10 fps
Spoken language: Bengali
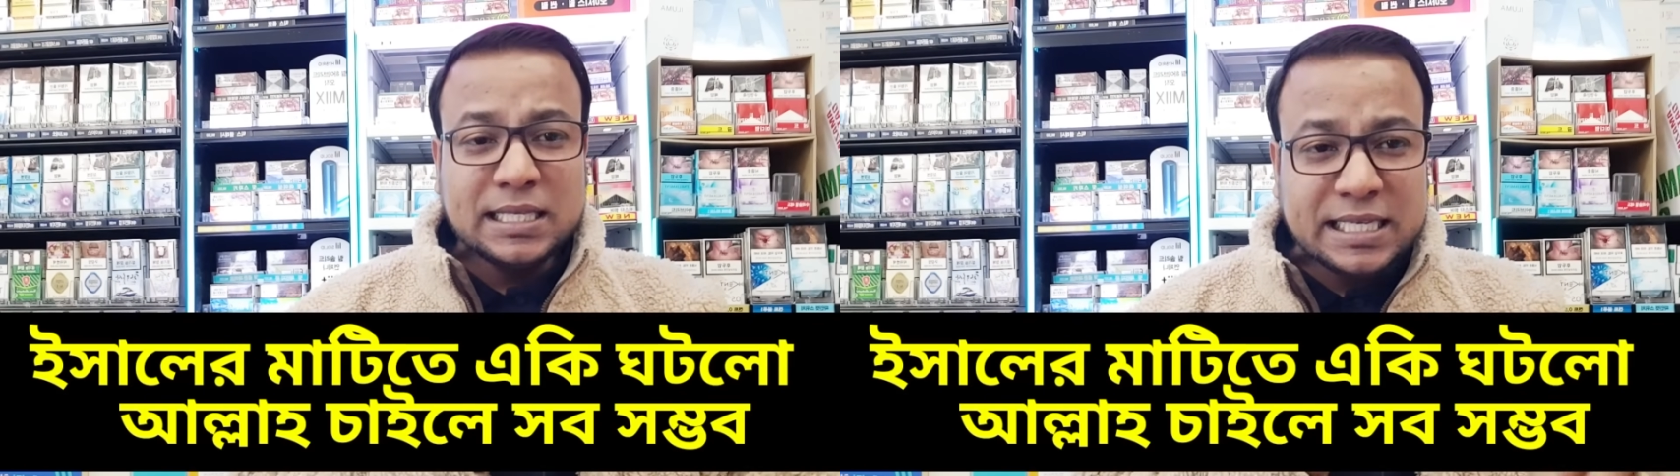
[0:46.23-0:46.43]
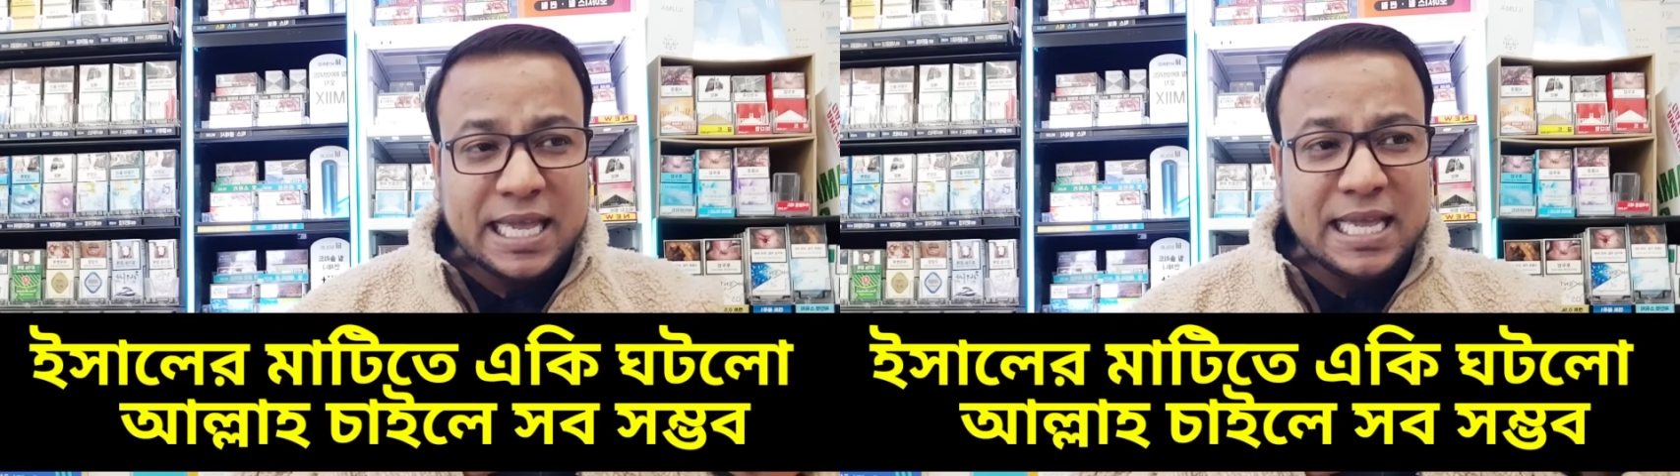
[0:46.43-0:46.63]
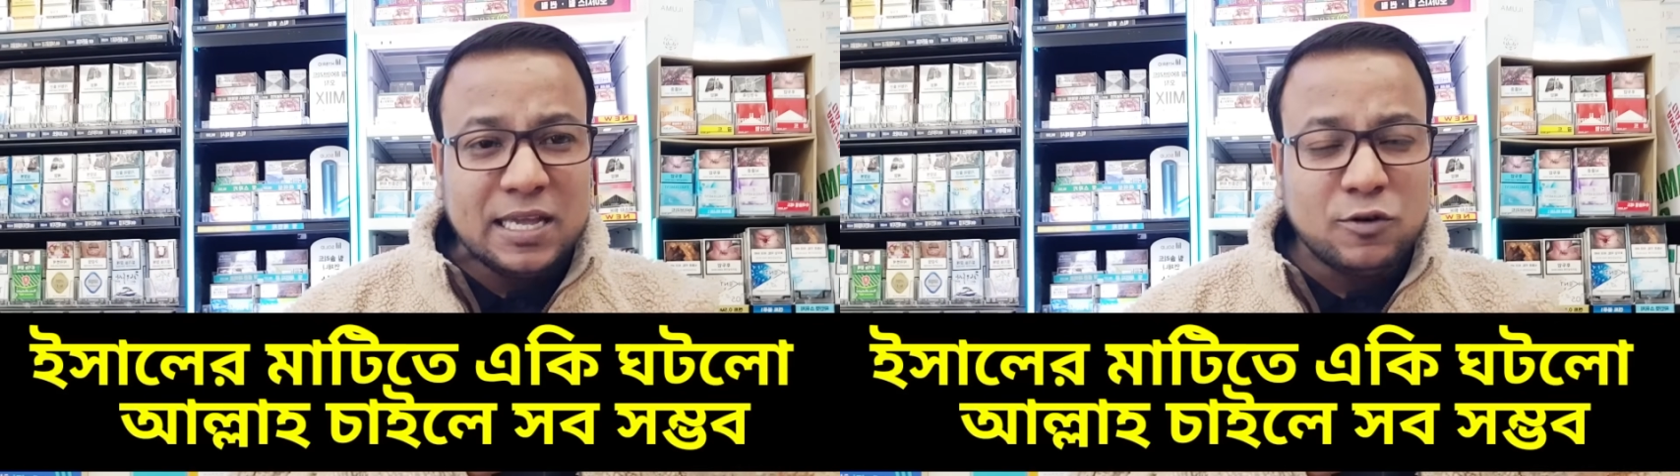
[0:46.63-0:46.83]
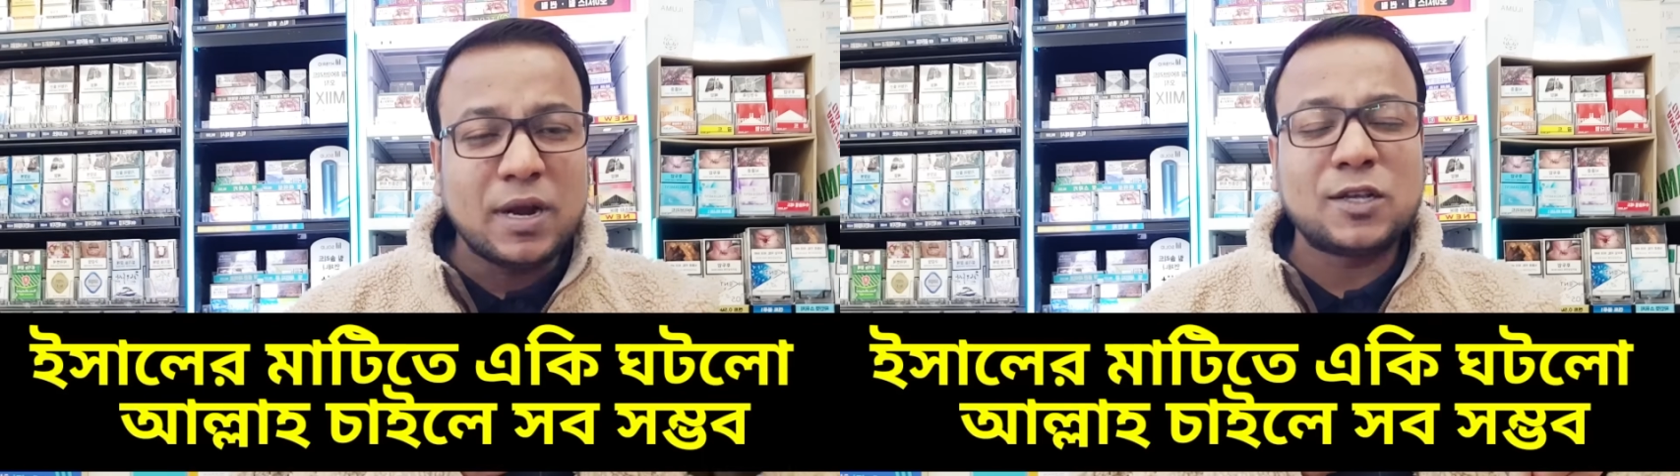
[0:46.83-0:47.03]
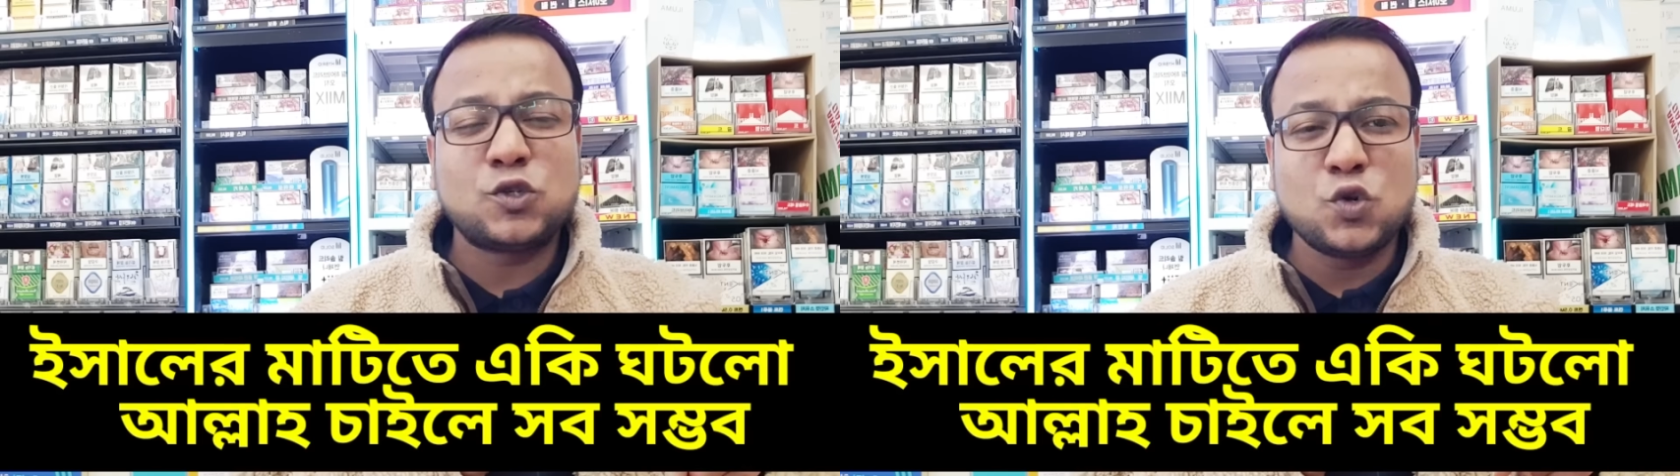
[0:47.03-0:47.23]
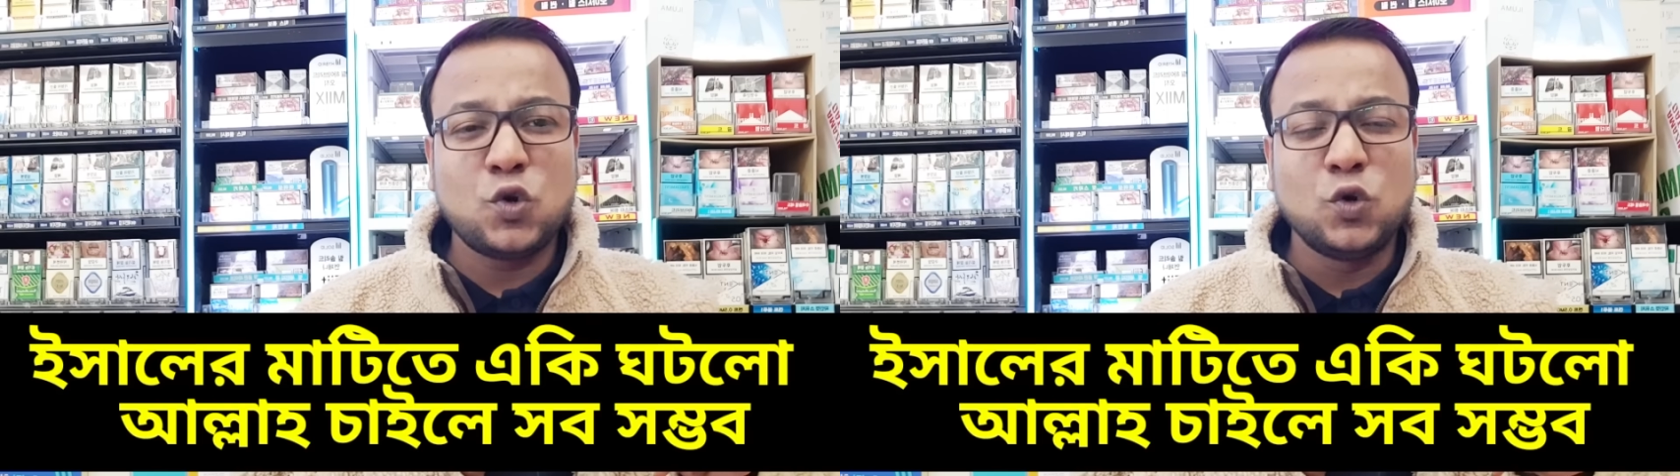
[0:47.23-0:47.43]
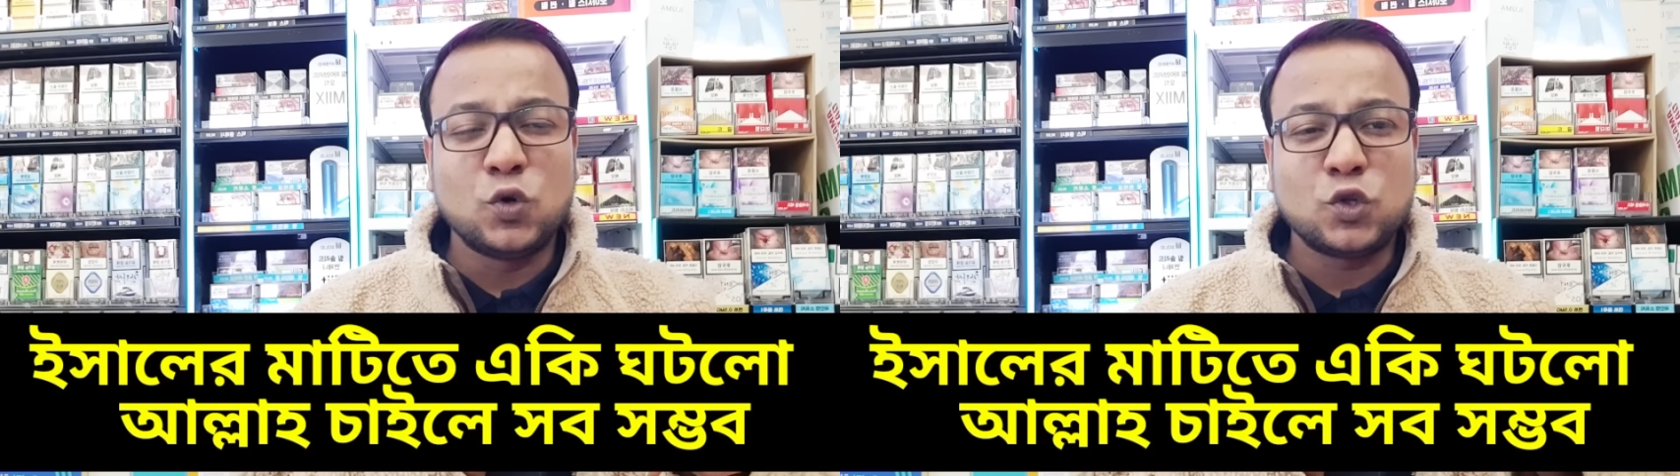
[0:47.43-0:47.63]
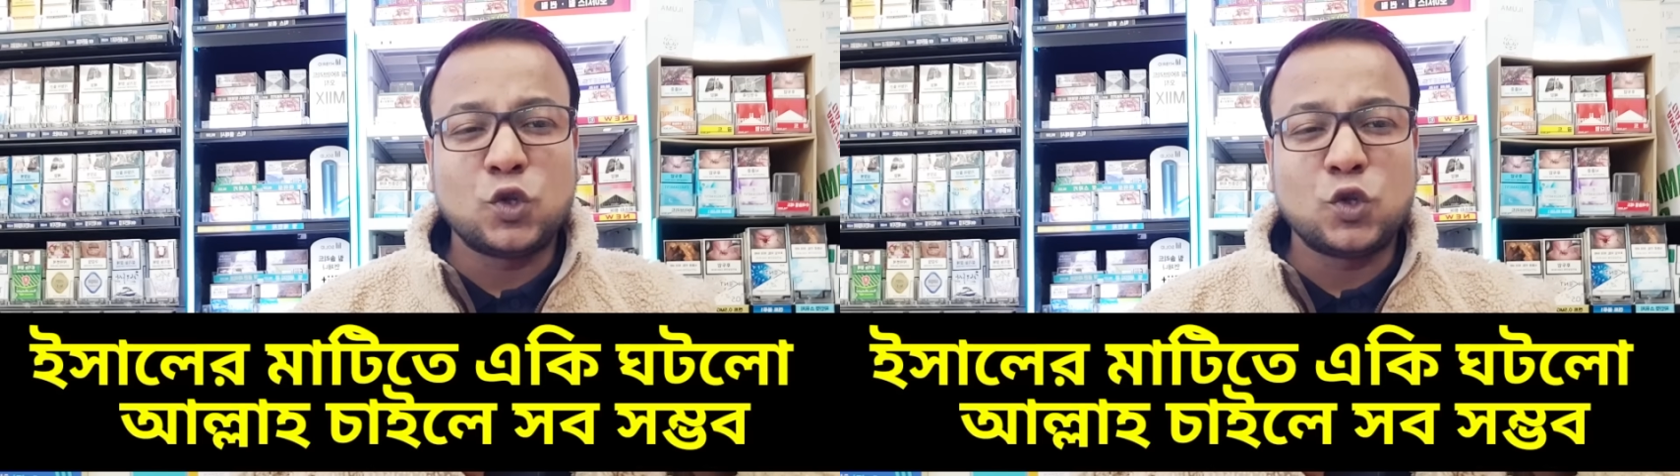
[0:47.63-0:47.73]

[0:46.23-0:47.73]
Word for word: যেই রাষ্ট্রগুলো